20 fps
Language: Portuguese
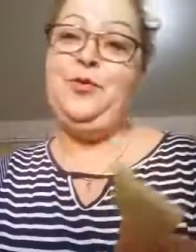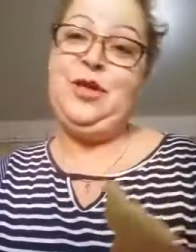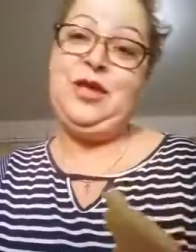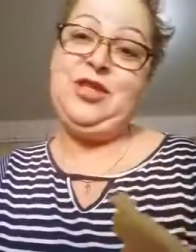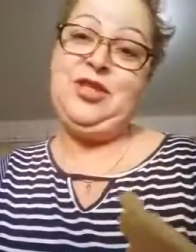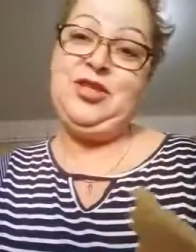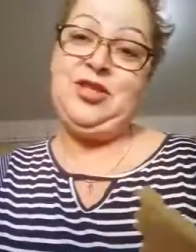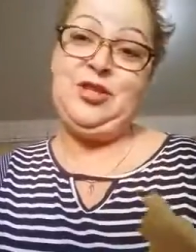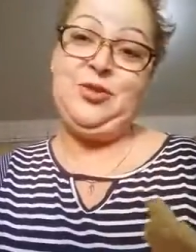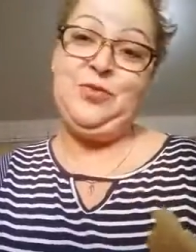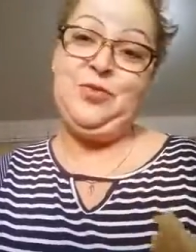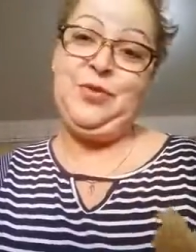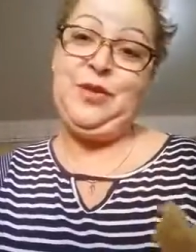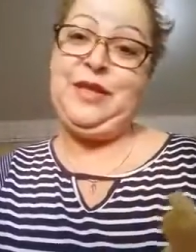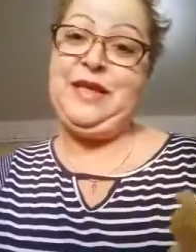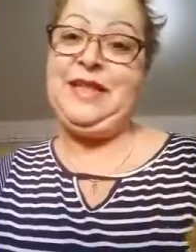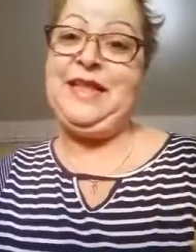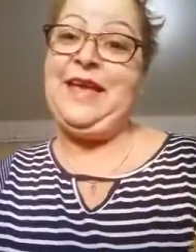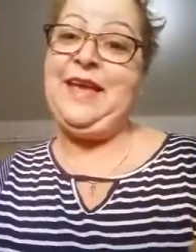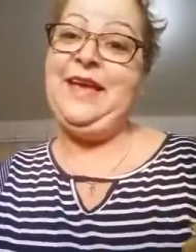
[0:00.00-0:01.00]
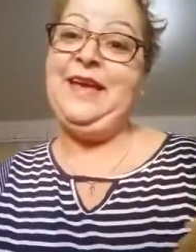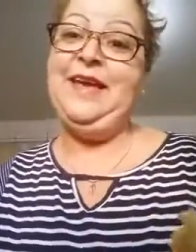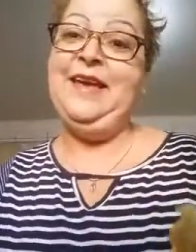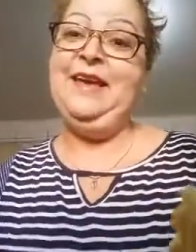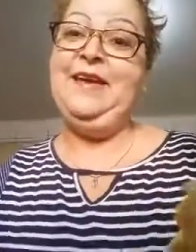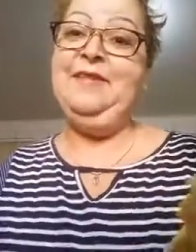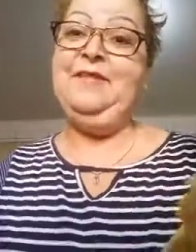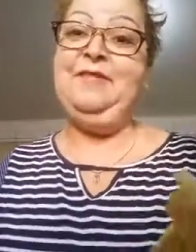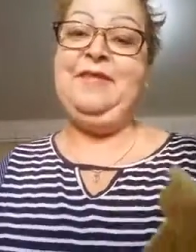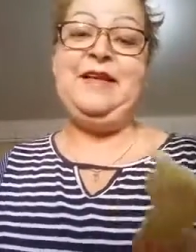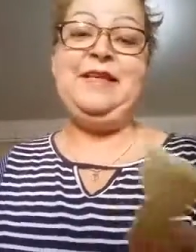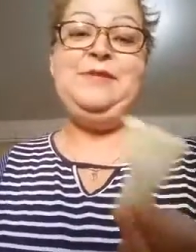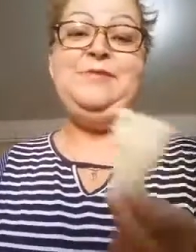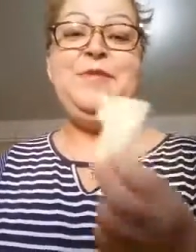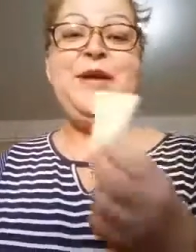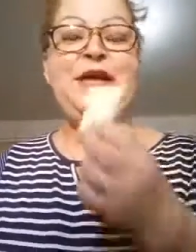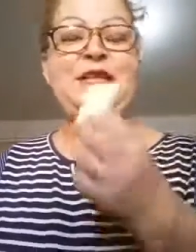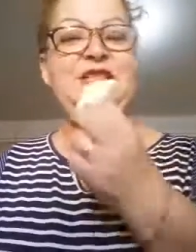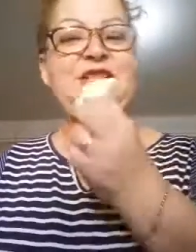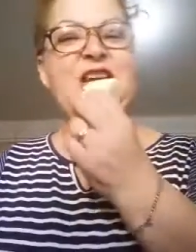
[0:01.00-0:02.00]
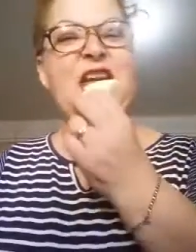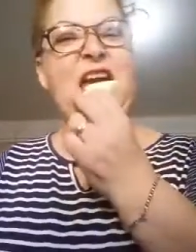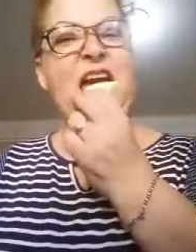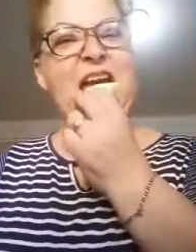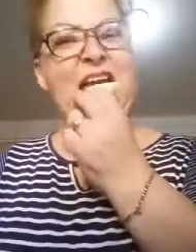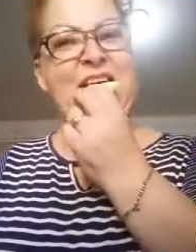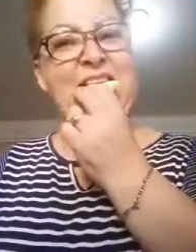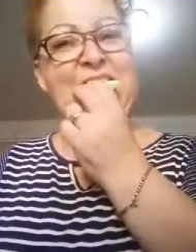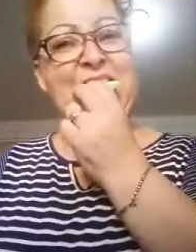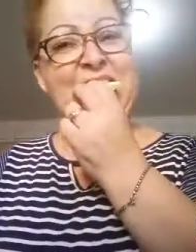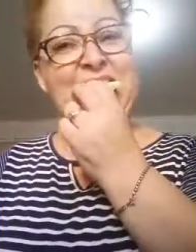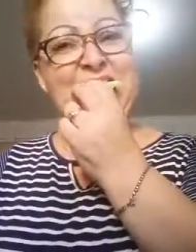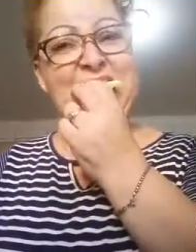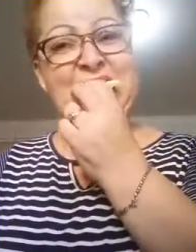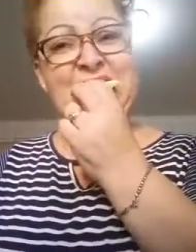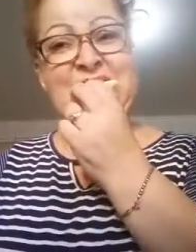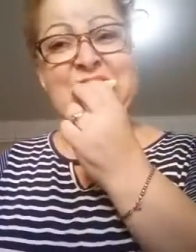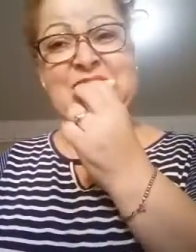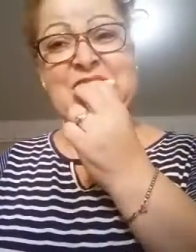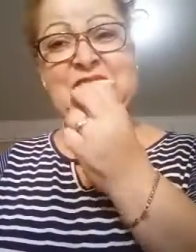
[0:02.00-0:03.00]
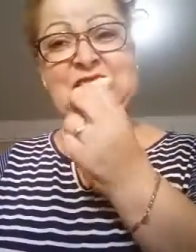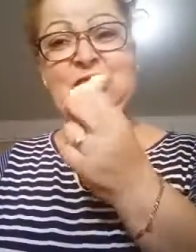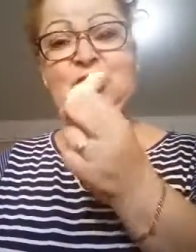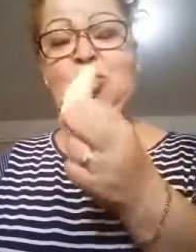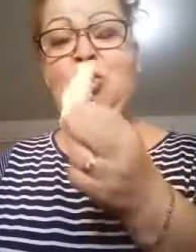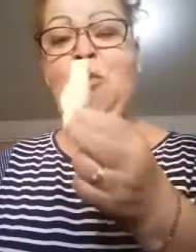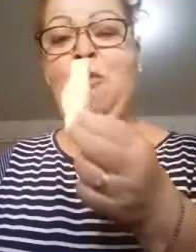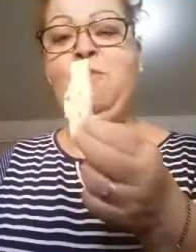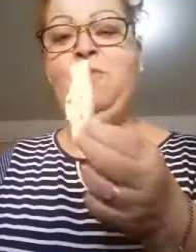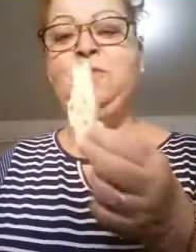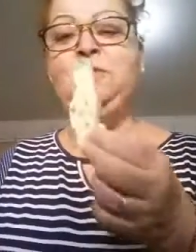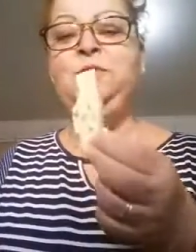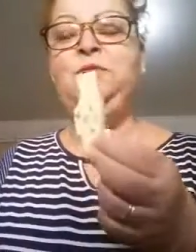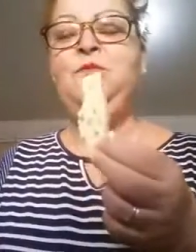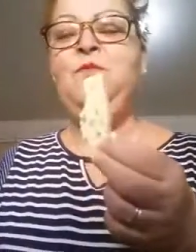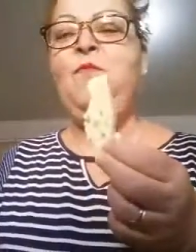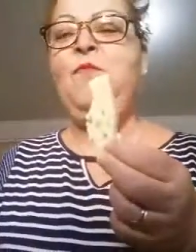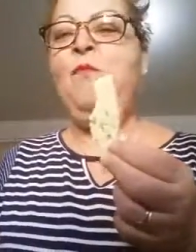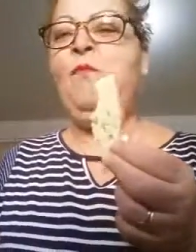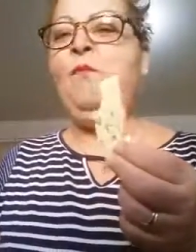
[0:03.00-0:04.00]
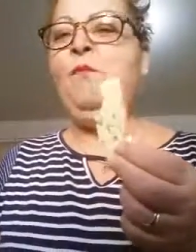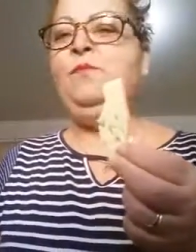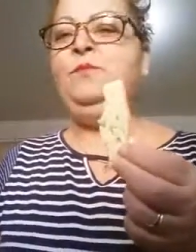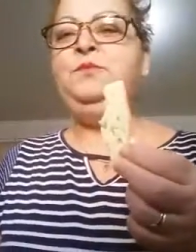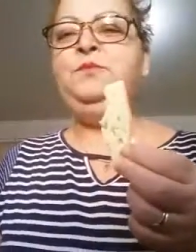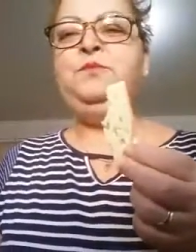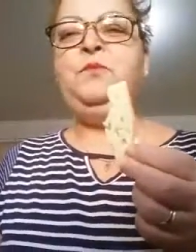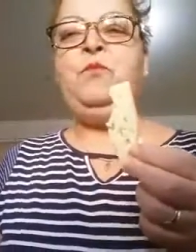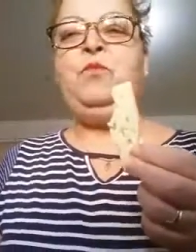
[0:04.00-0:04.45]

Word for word: o queijinho, porque tem, faz parte. Hum, hum.